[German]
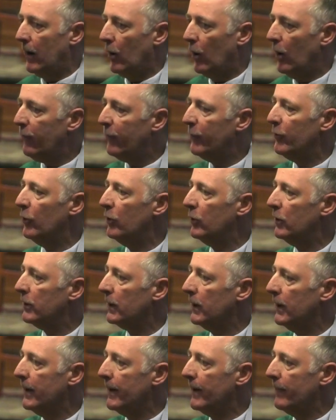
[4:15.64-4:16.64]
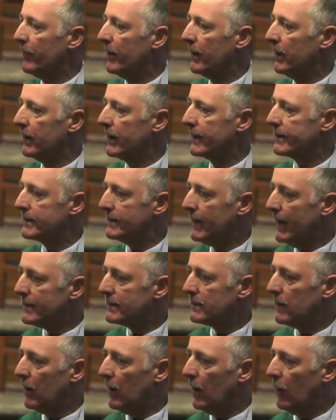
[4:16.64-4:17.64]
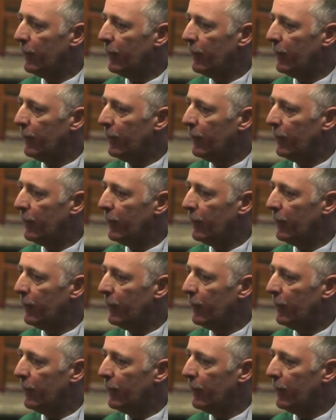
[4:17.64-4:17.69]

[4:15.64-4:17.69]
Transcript: Hoffnung dass das,